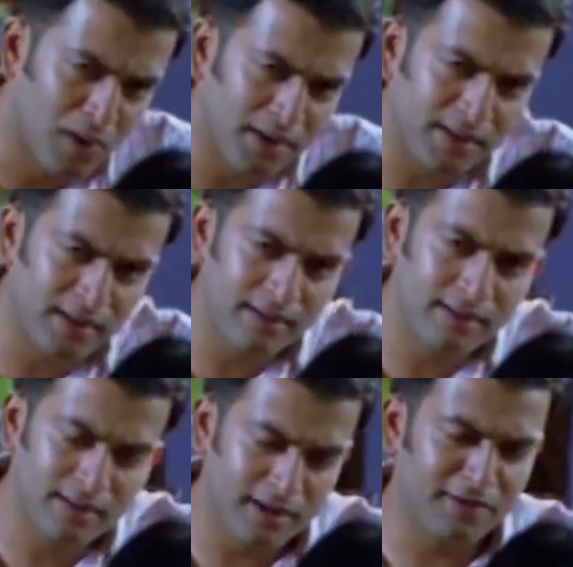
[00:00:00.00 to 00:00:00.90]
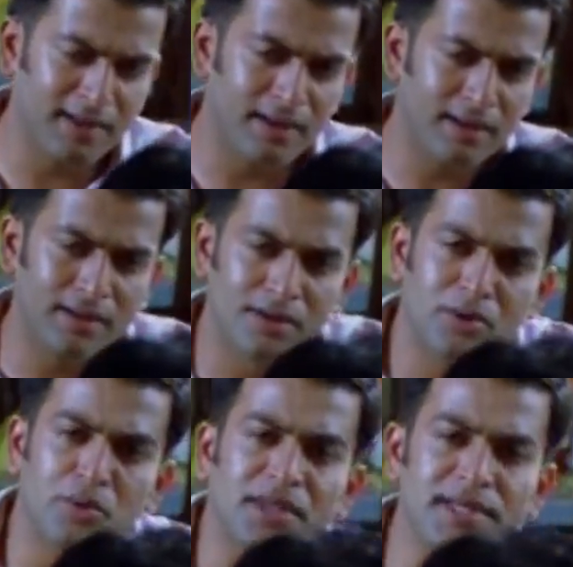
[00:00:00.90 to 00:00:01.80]
క్వారీ హవాలా
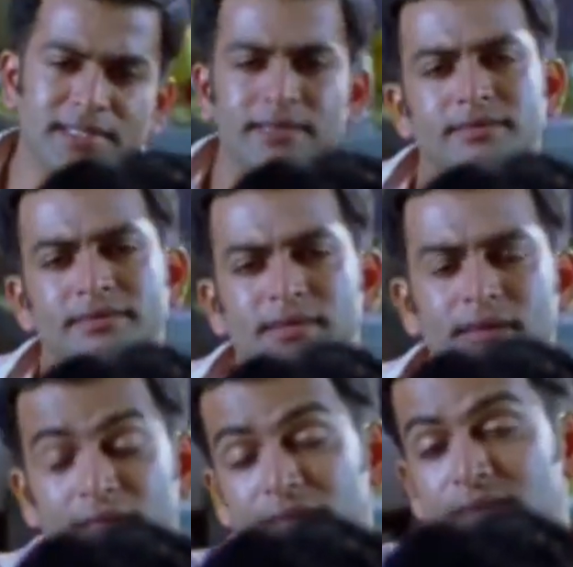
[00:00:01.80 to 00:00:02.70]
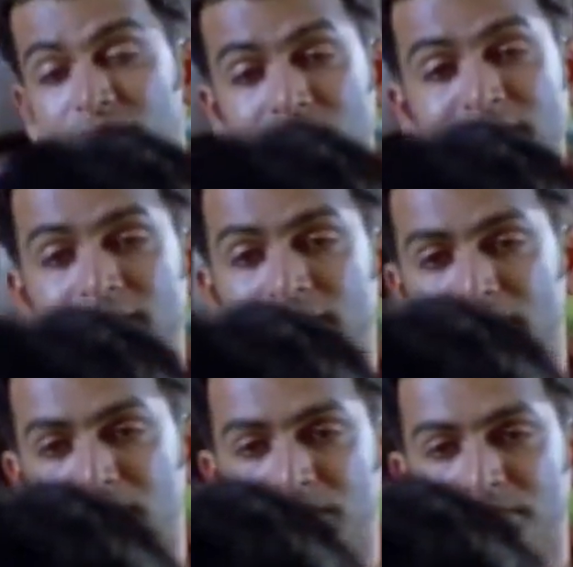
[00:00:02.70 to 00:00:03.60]
కొటేషన్ ఎటువంటి
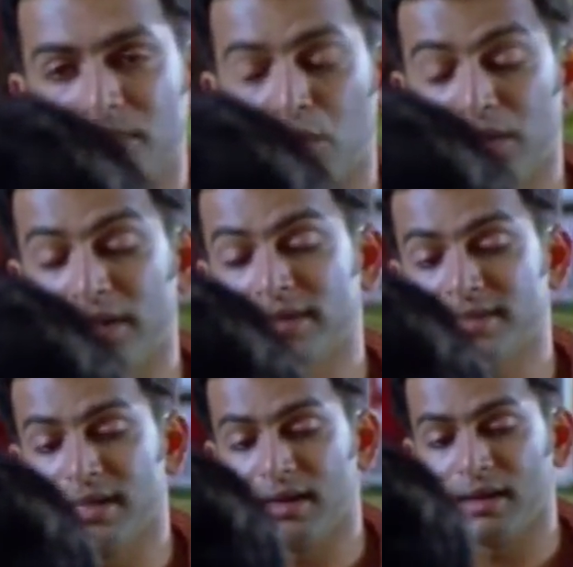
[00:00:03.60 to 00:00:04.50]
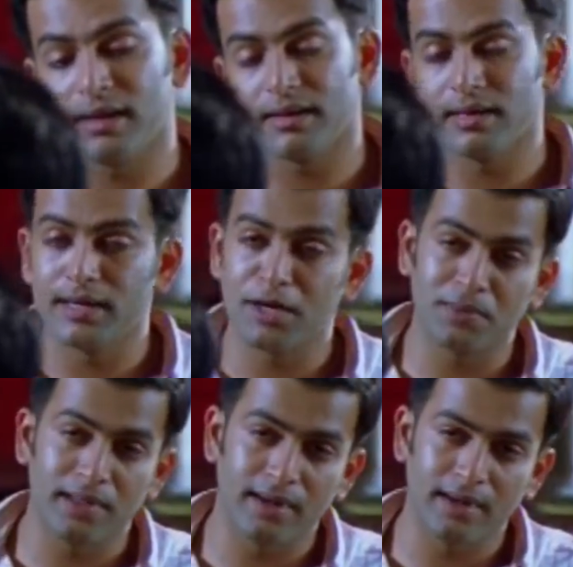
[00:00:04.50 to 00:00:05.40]
ఎంక్వైరీ అయినా చివరికొచ్చి చేరేది వీళ్ళ
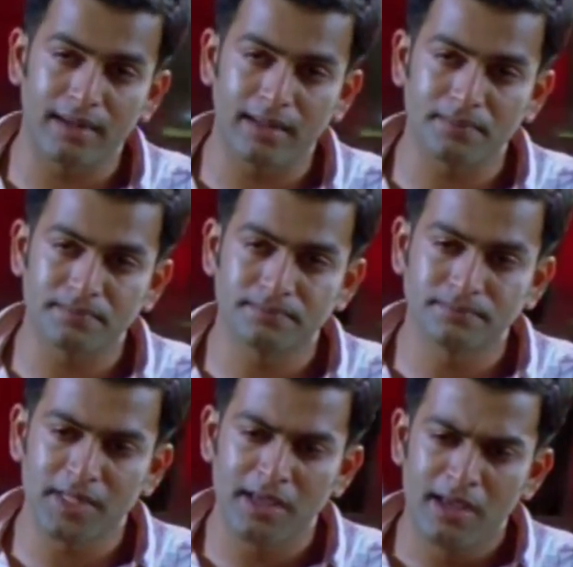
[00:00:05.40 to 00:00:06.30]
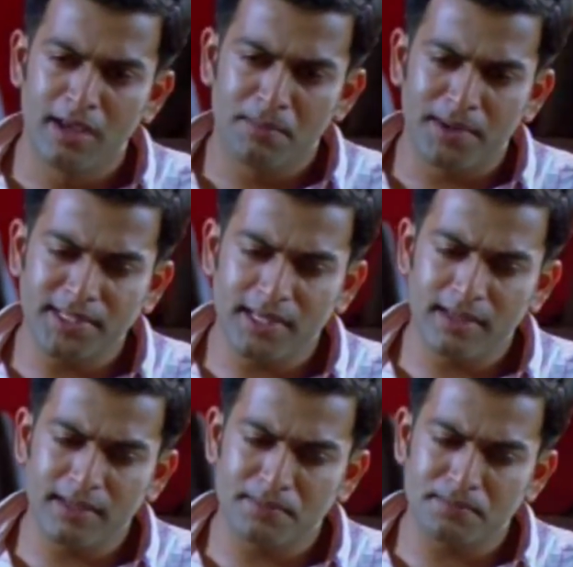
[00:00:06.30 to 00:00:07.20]
దగ్గరికే బట్
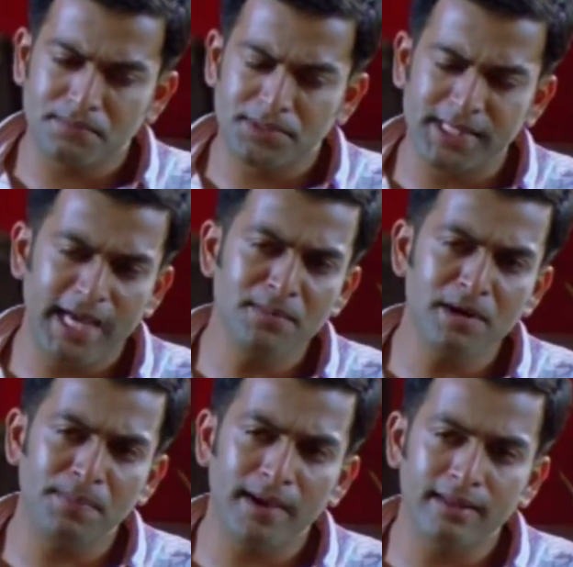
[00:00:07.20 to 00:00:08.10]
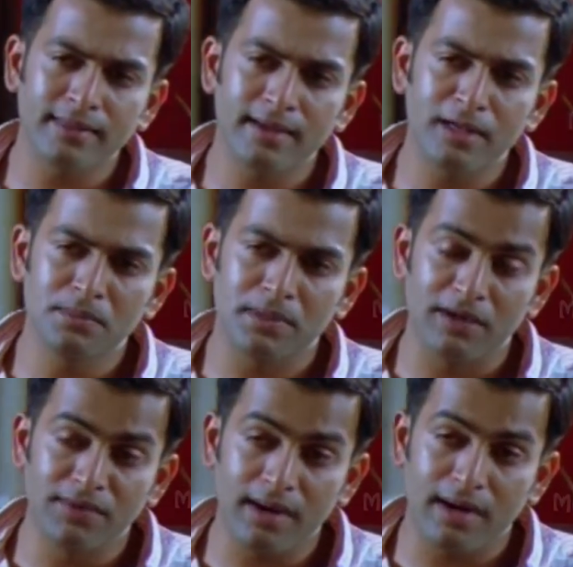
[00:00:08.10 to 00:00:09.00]
సైమన్ రాజేష్ కి
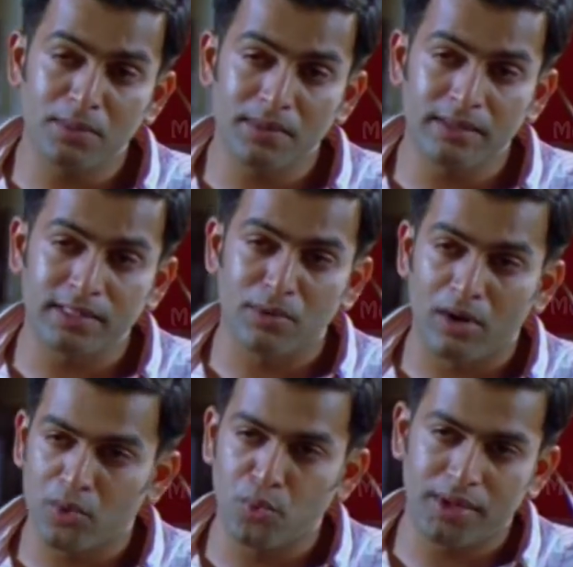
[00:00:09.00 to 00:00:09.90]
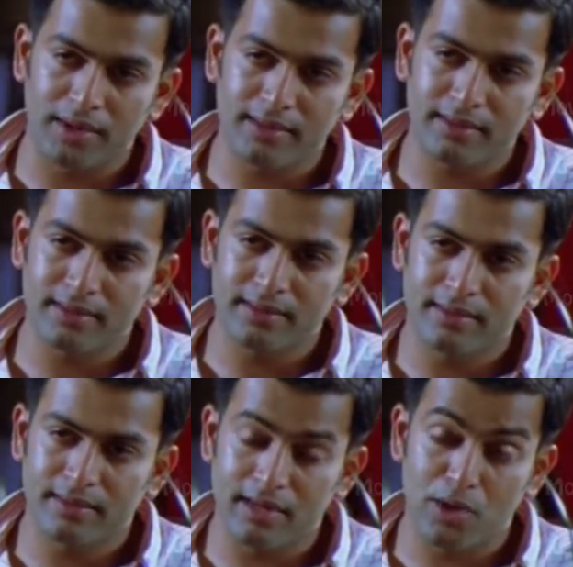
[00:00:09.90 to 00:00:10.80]
వీళ్ళిద్దరికీ మధ్య ఉన్న రిలేషన్షిప్
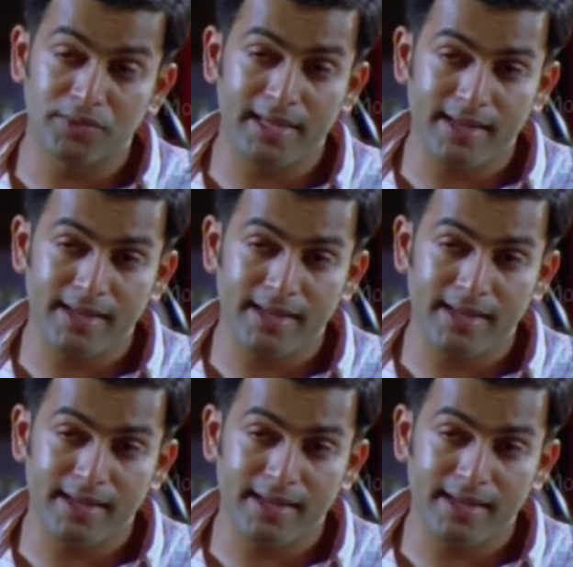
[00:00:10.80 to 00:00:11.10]
నౌ